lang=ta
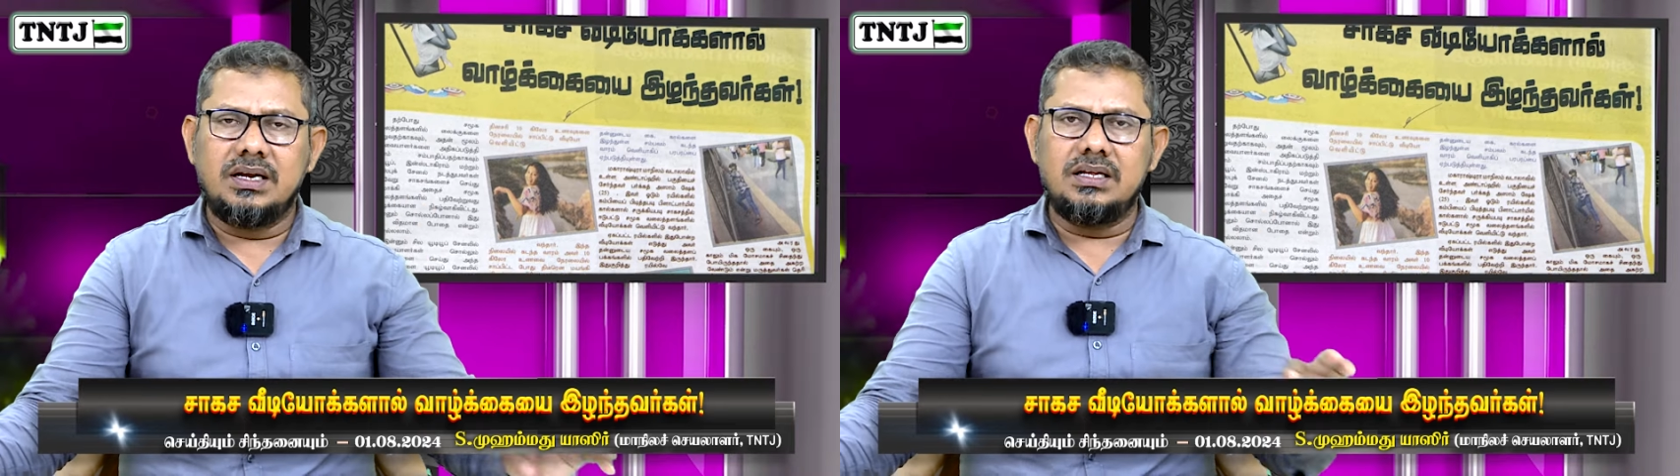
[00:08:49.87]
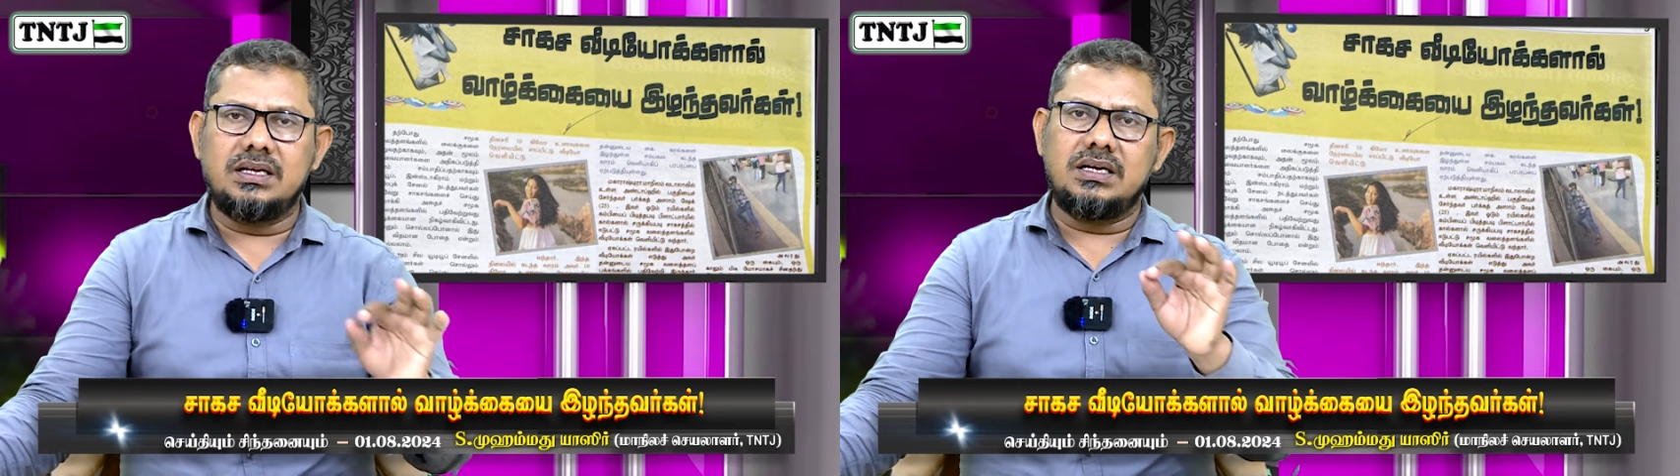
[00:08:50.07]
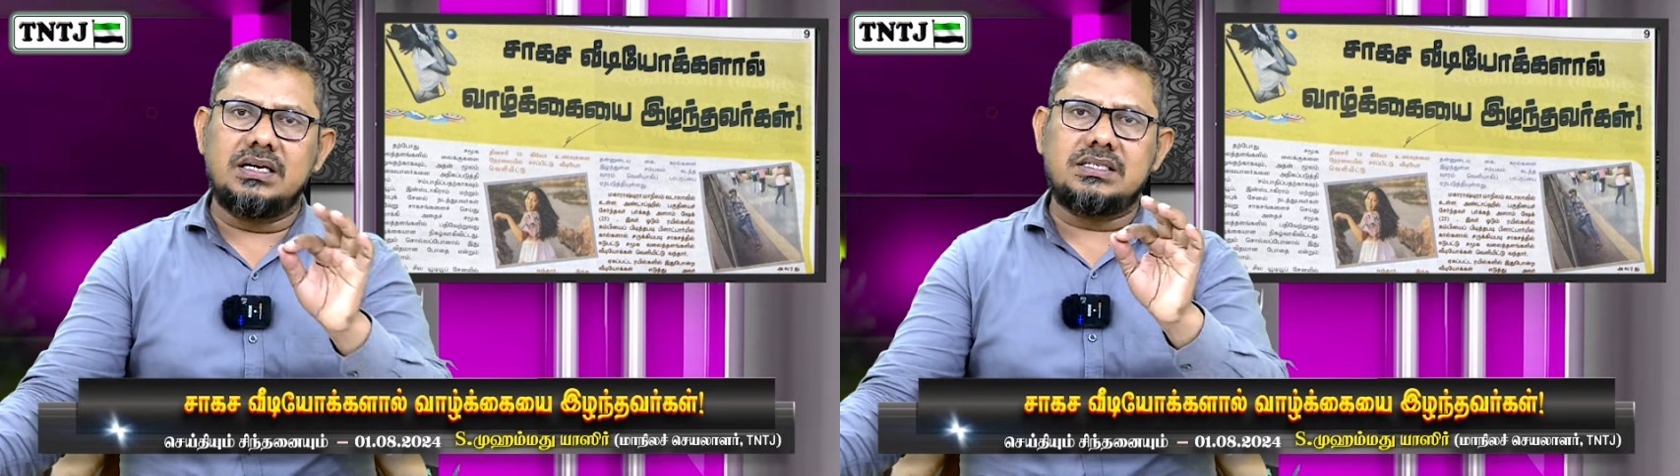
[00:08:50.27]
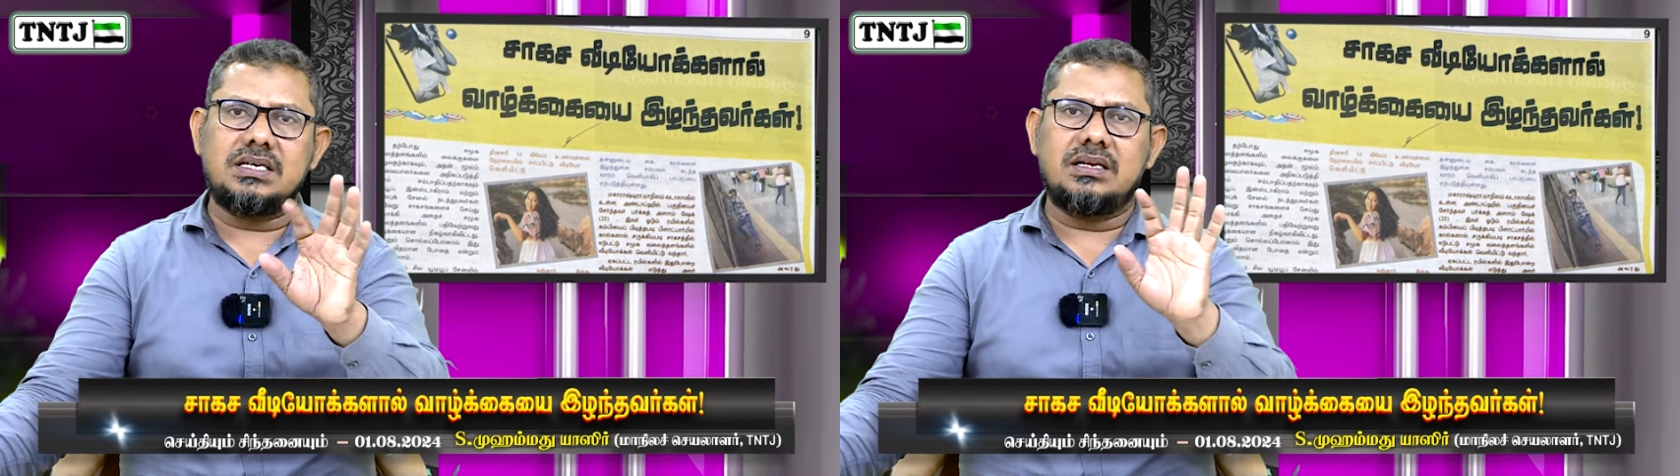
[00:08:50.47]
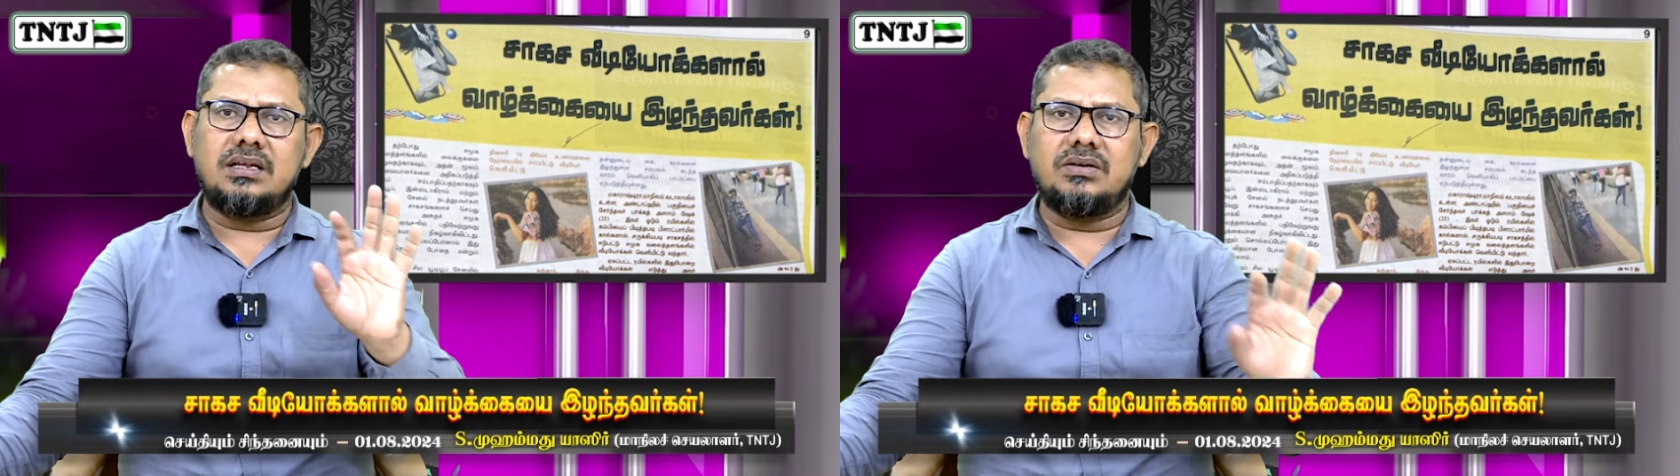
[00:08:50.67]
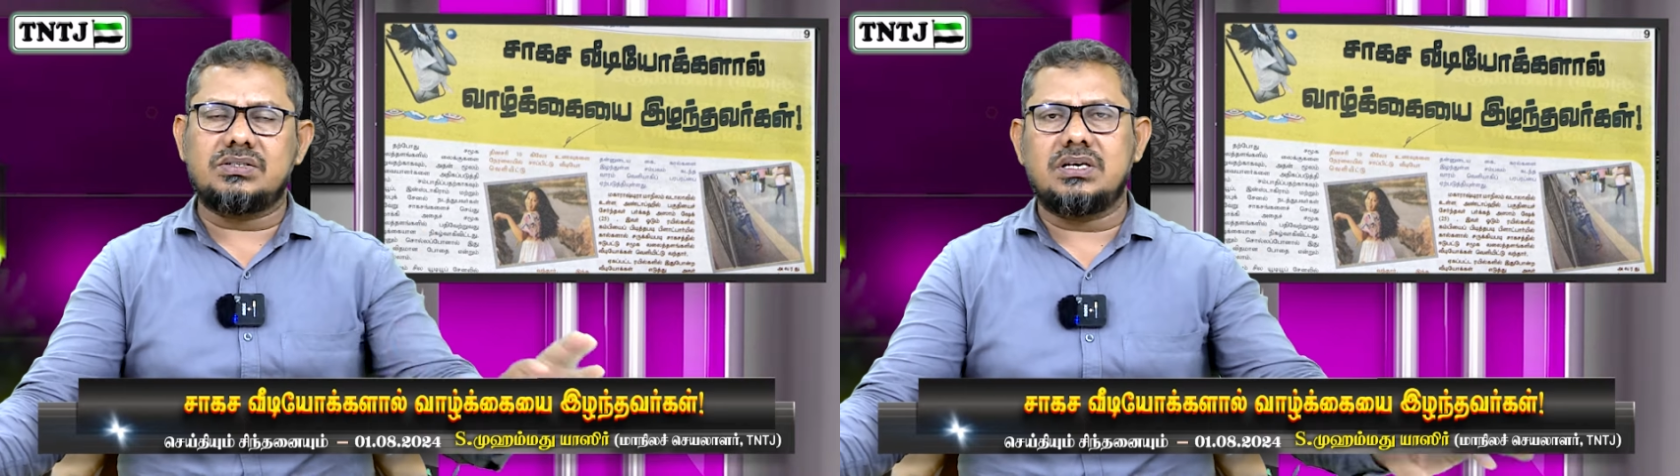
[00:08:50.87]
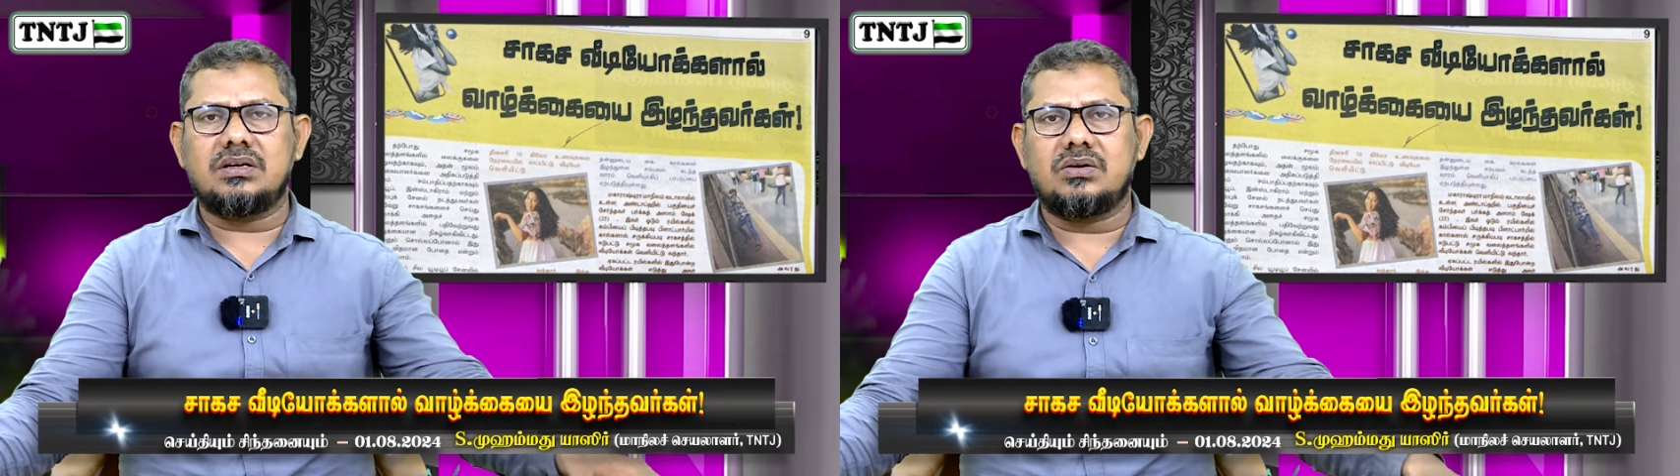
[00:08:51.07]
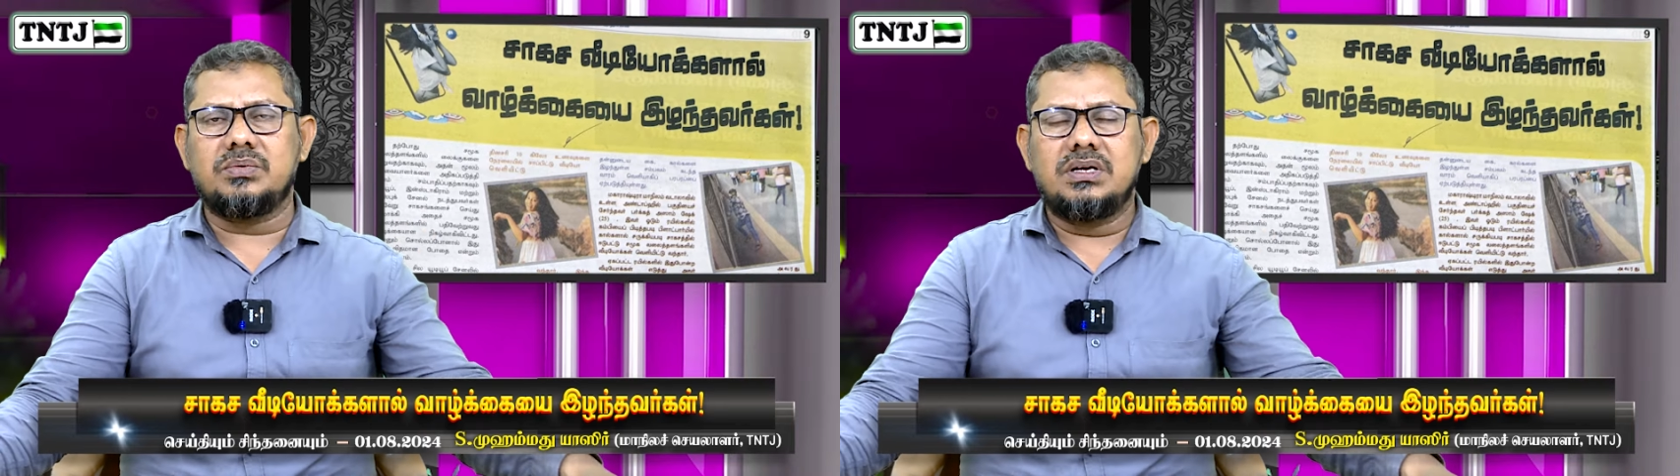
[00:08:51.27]
இந்த நிகழ்ச்சியை நிறைவு
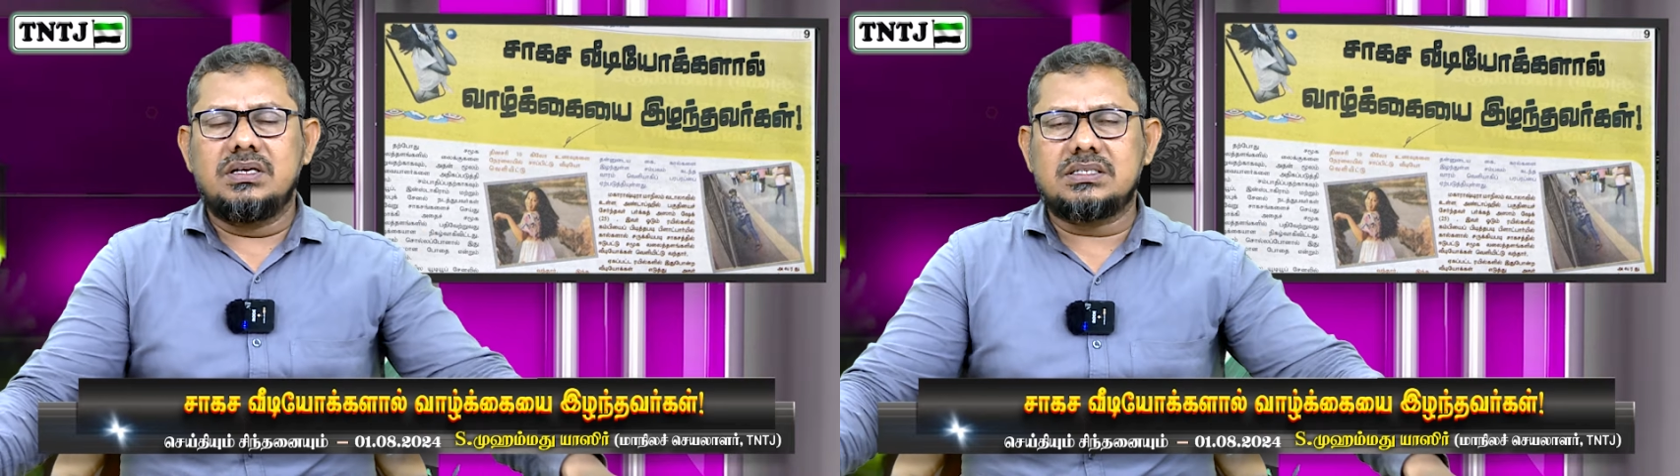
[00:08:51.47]
செய்கிறோம்